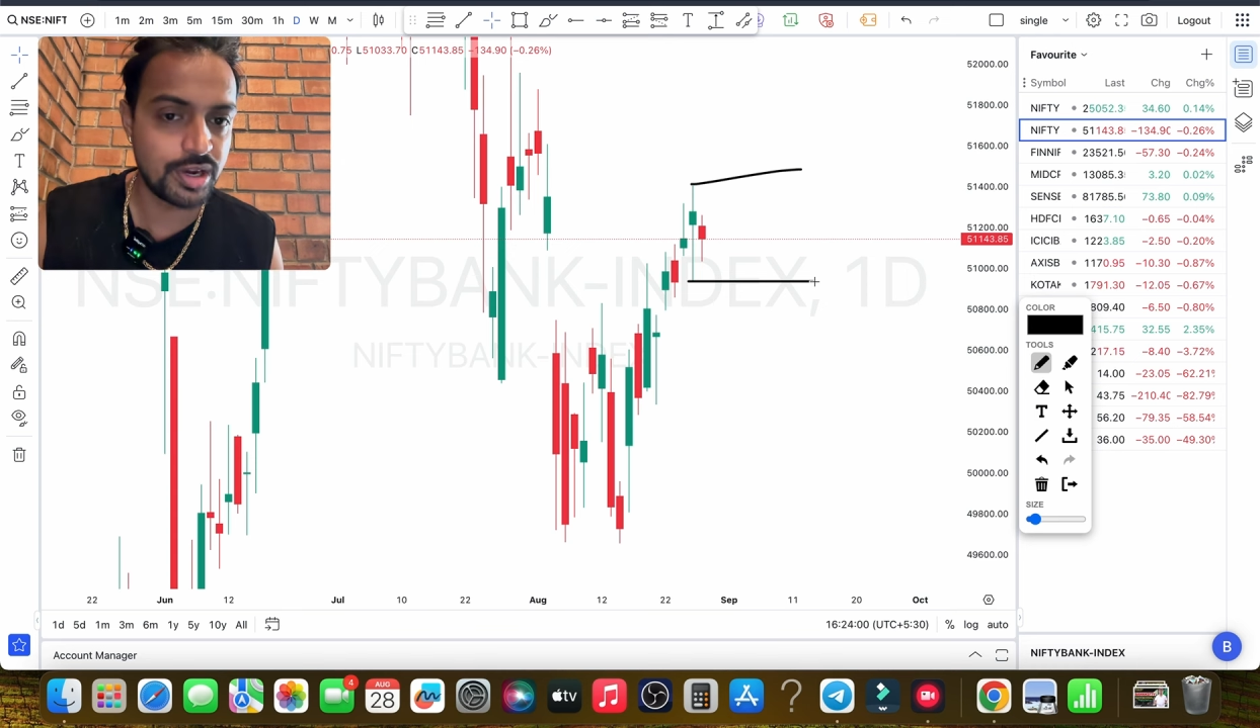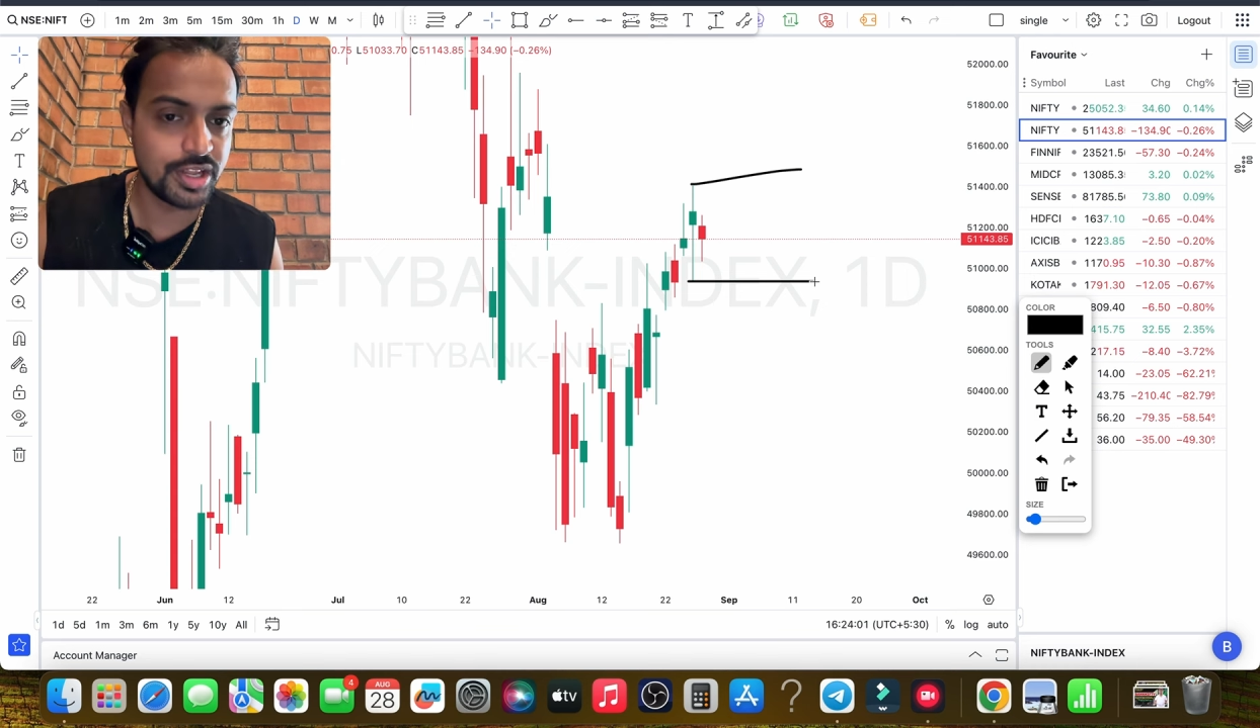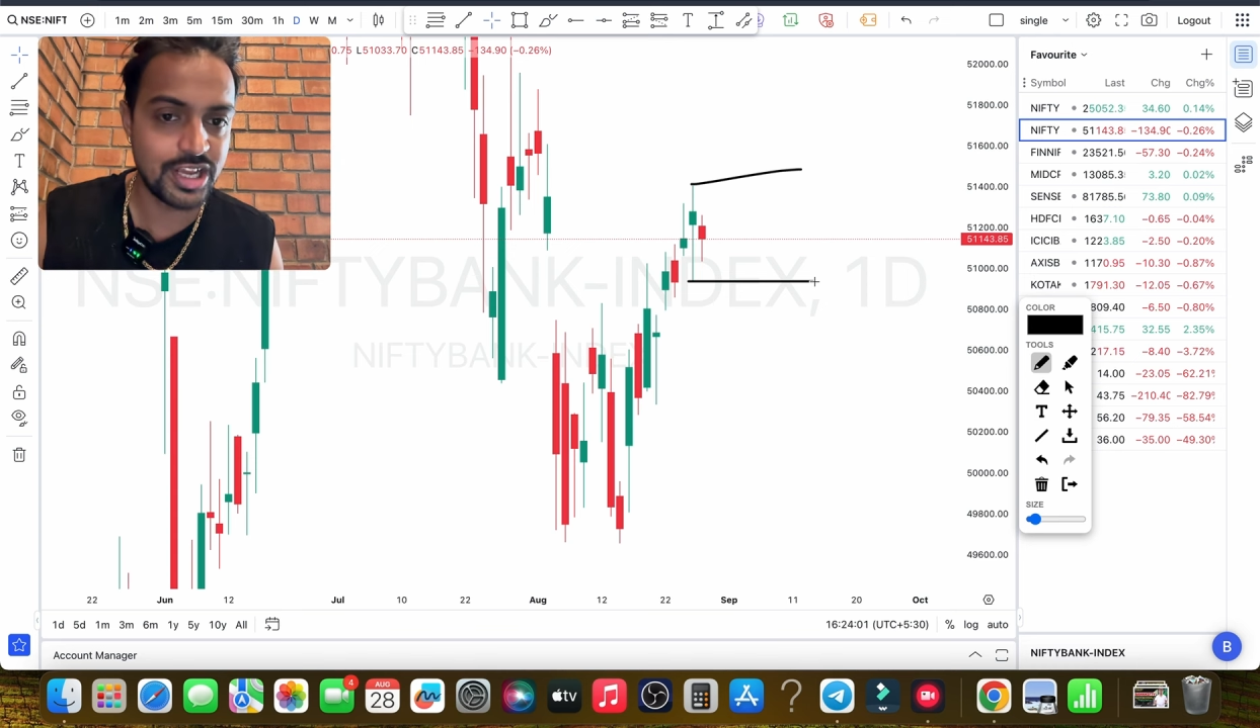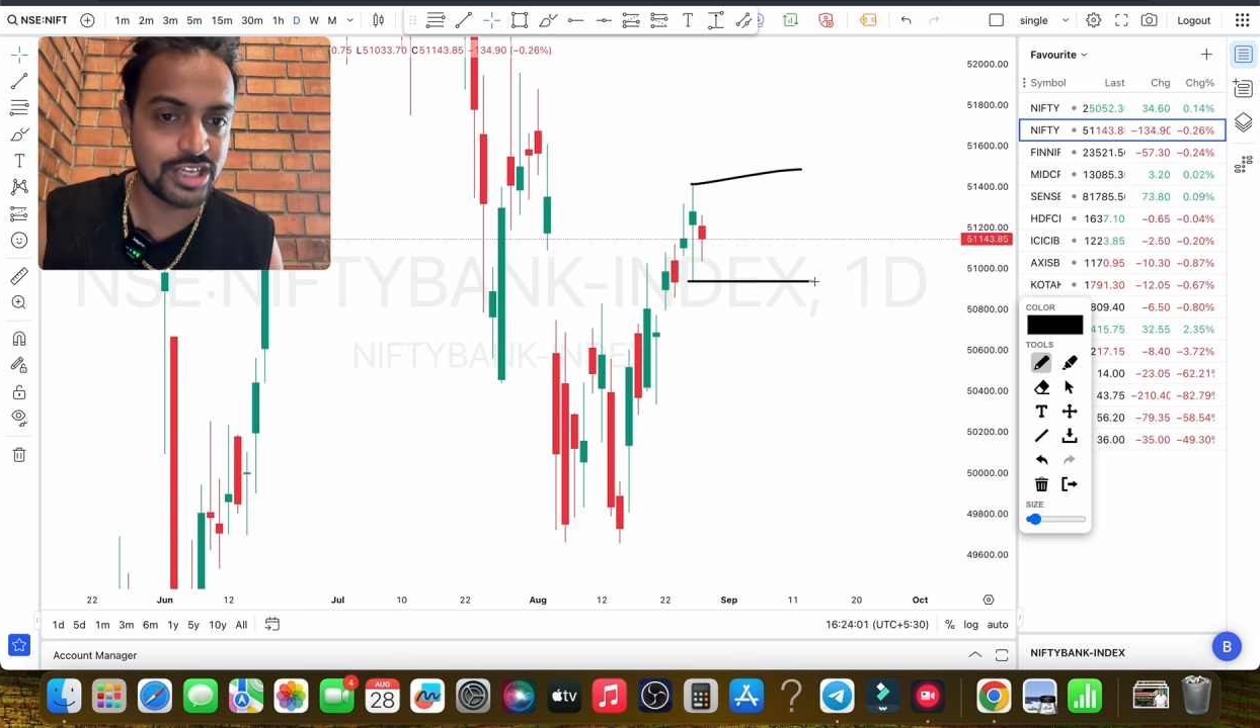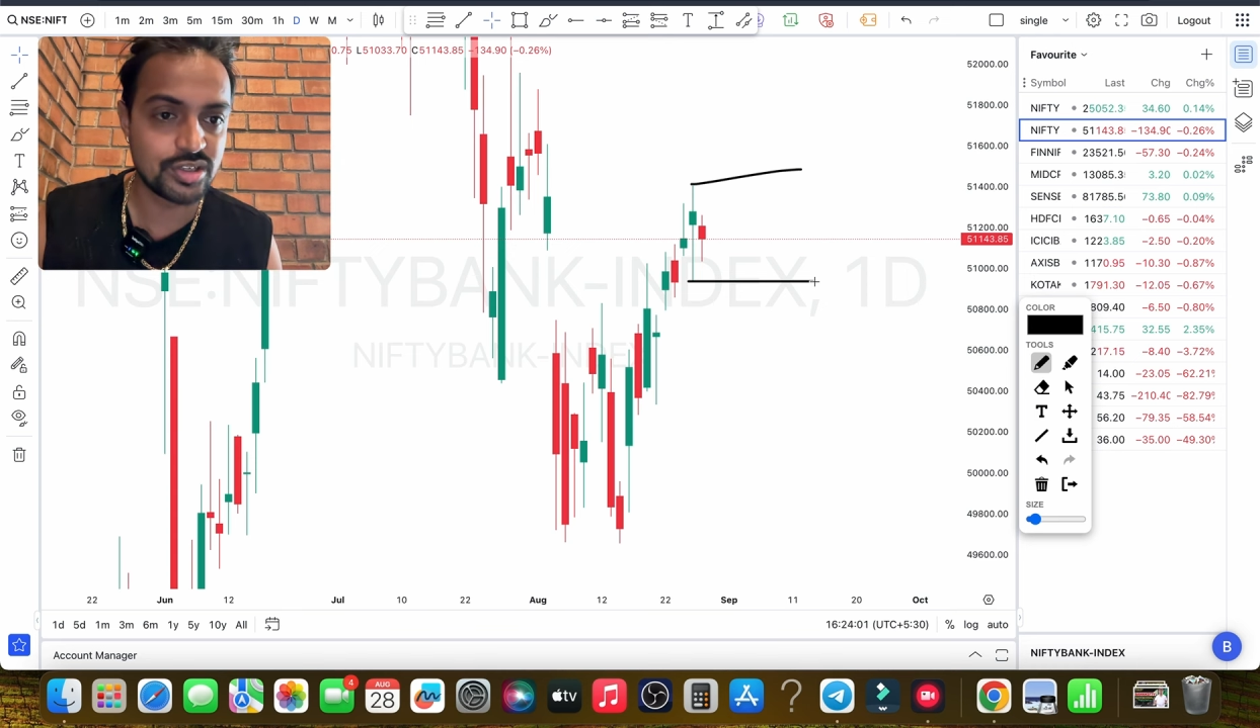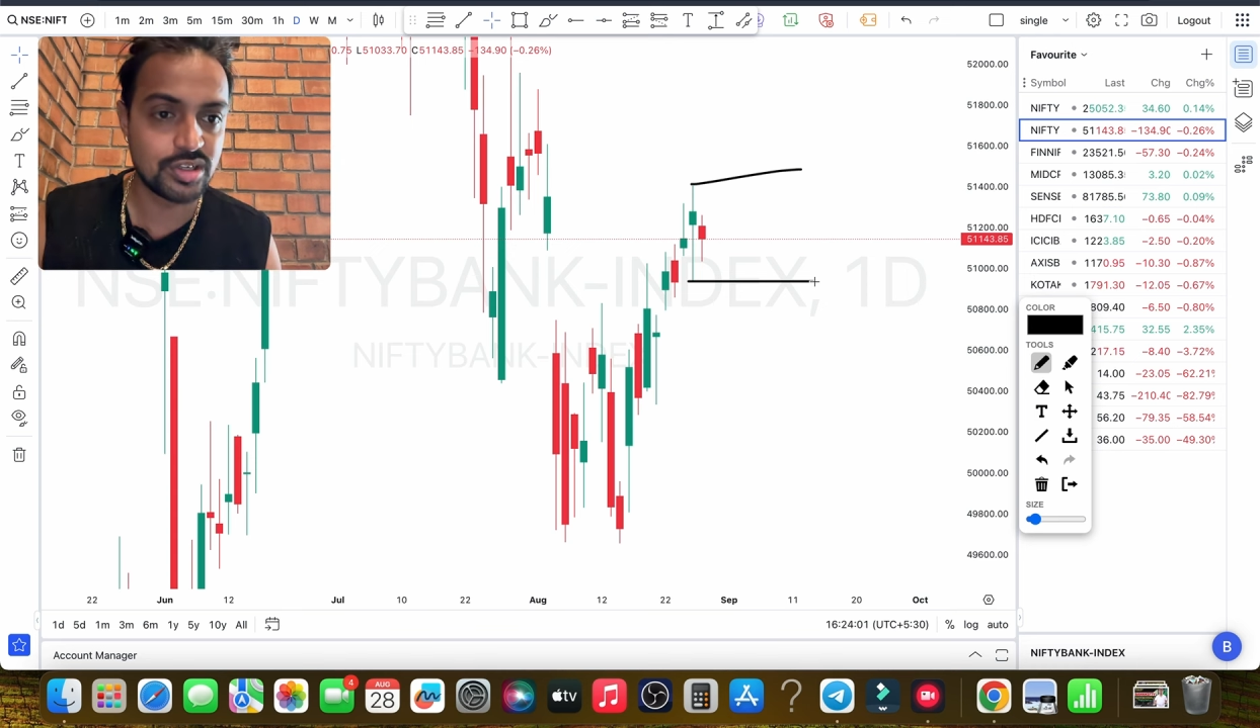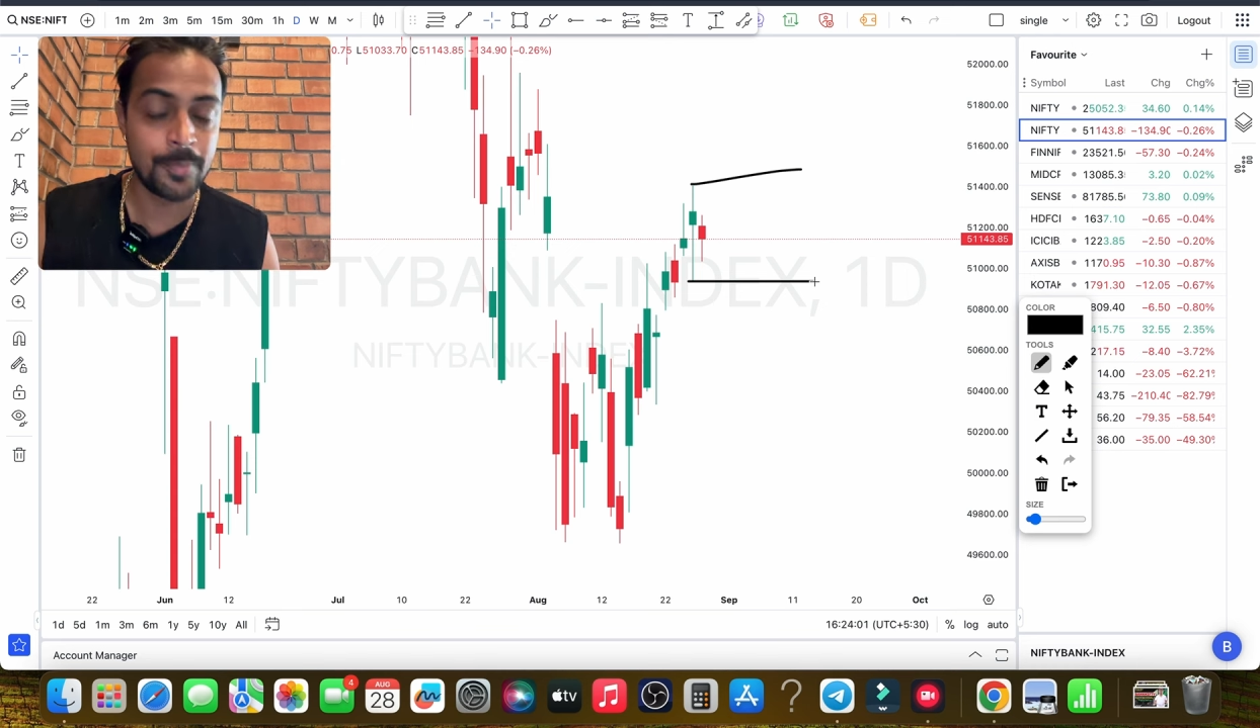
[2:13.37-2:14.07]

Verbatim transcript: करने की कैच करता